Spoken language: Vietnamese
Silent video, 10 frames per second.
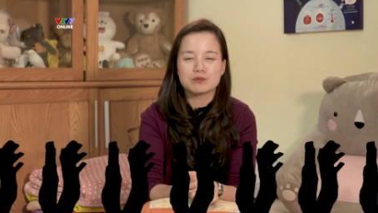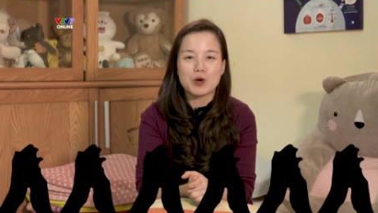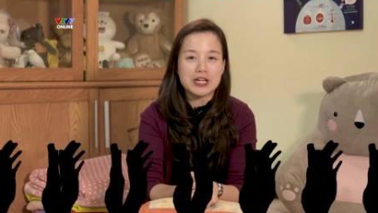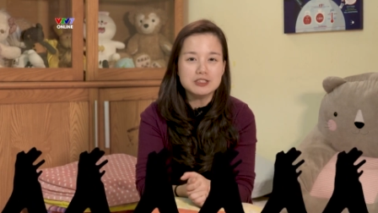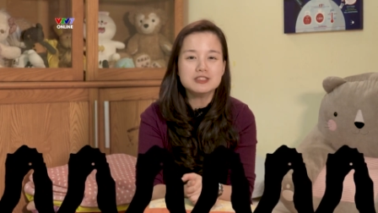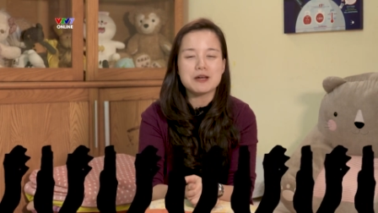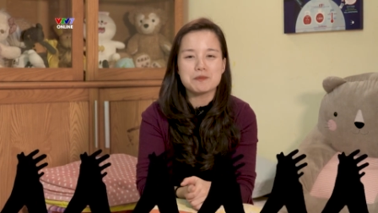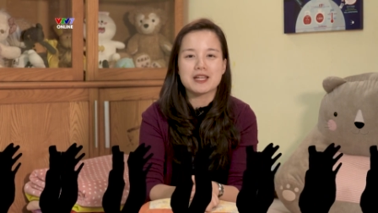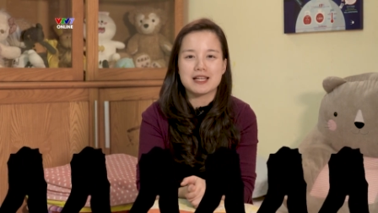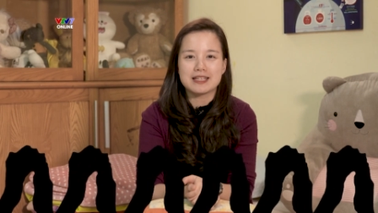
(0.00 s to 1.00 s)
ngoại ngữ đặc
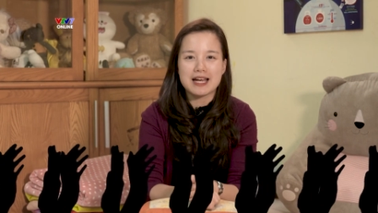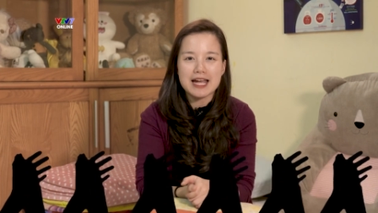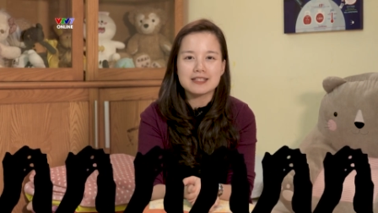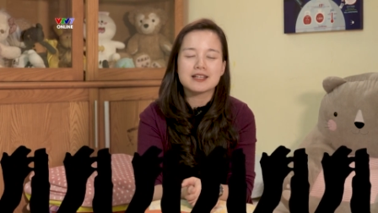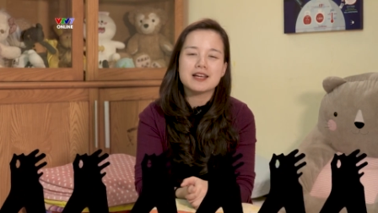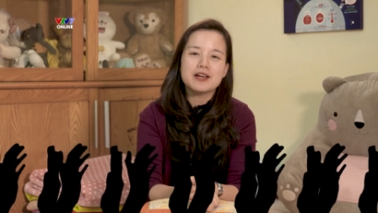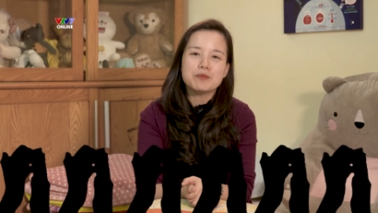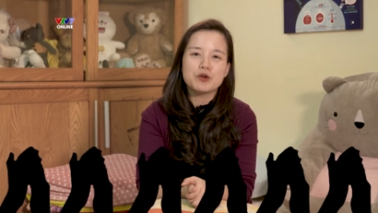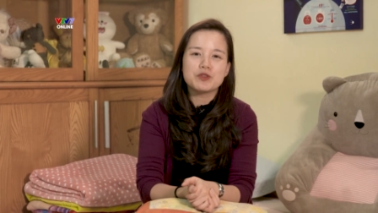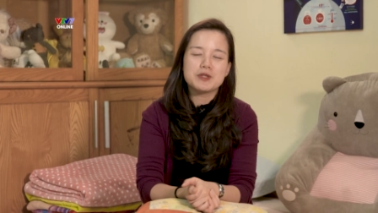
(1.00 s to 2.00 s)
biệt là tiếng Anh
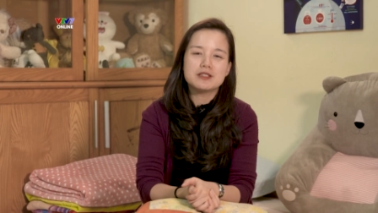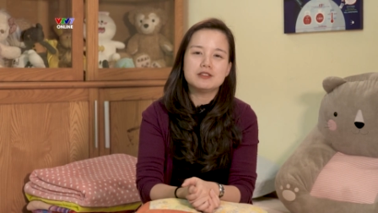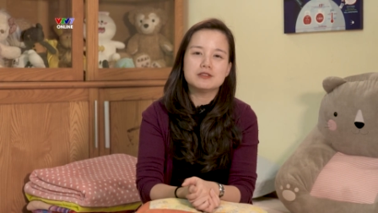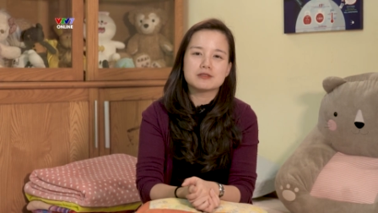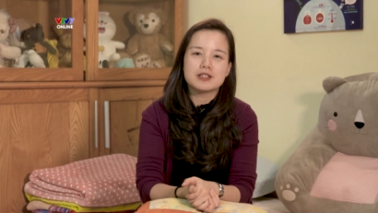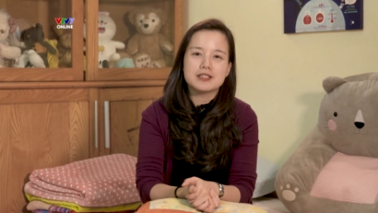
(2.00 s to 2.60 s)
bởi vì bây giờ